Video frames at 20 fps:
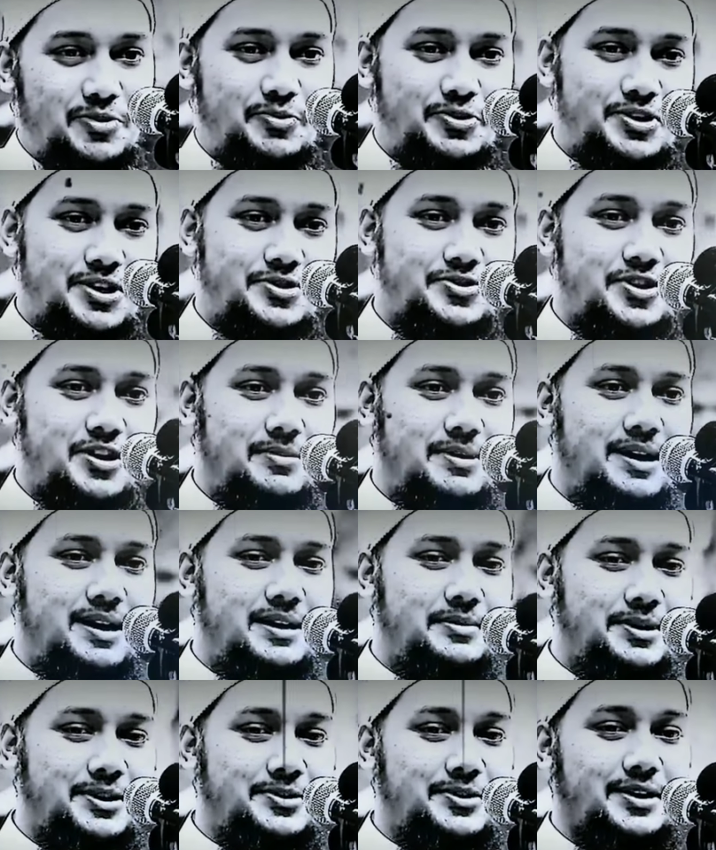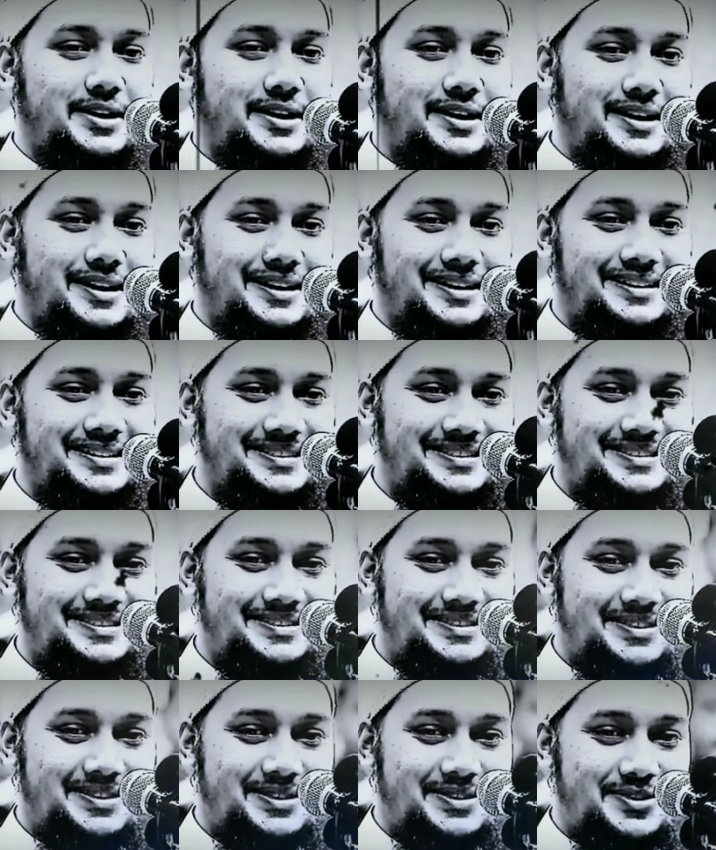সমস্যা সবার ভিতরে
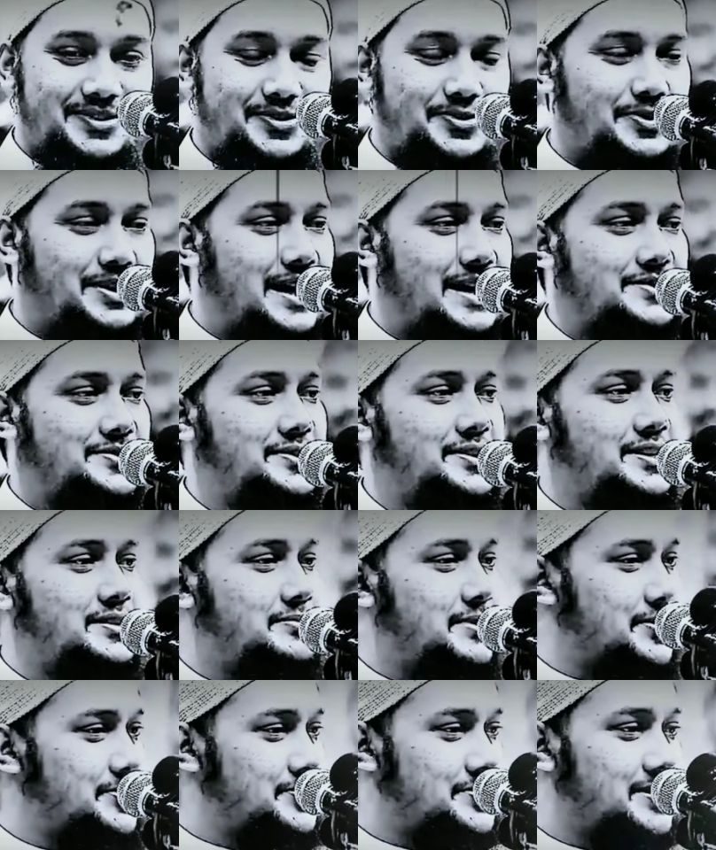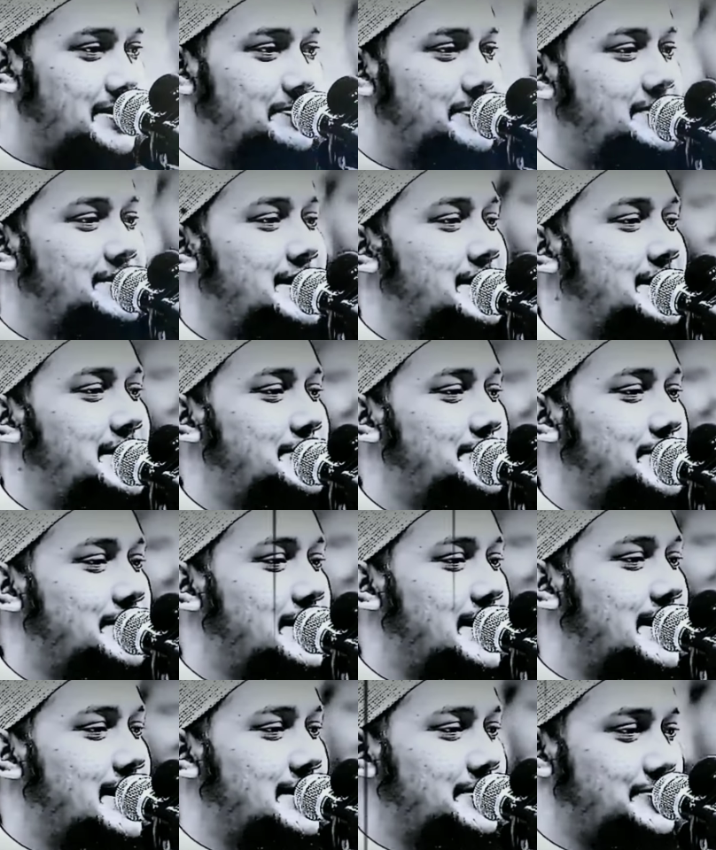শুধু এক শ্রেণীর মানুষকে আপনি টার্গেট
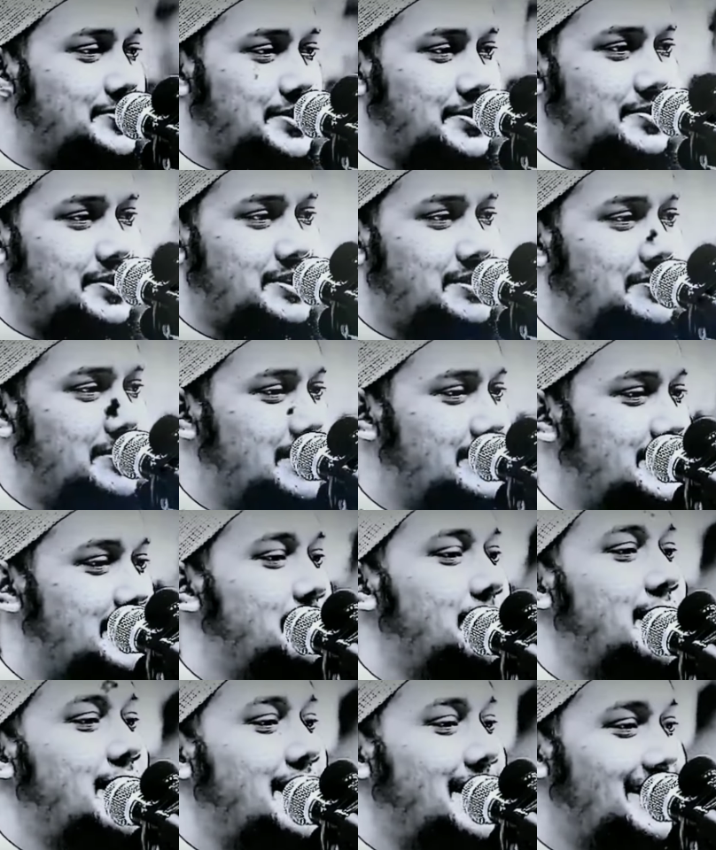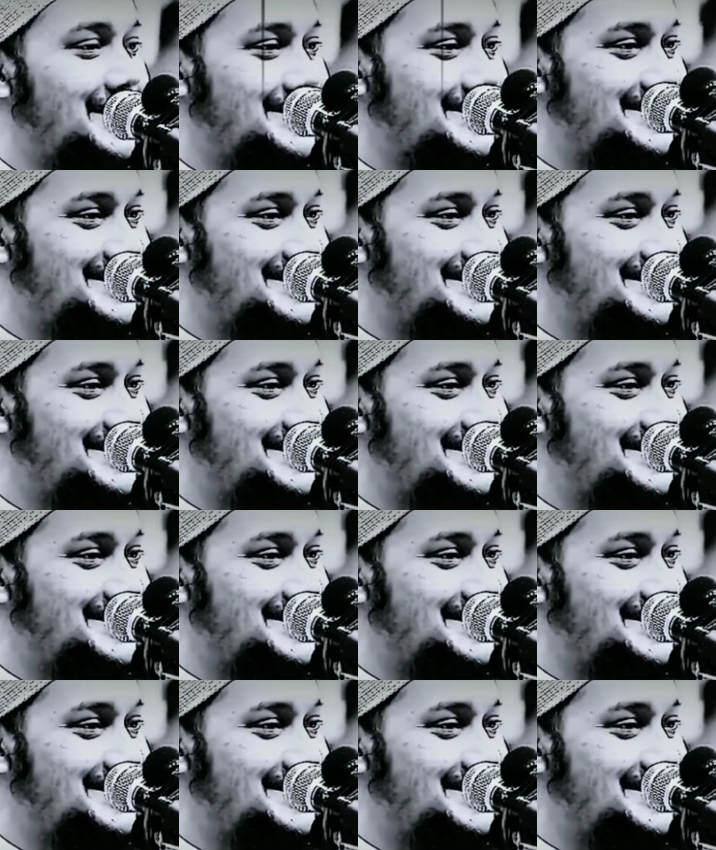করে আঘাত করে কথা বলা যাবে না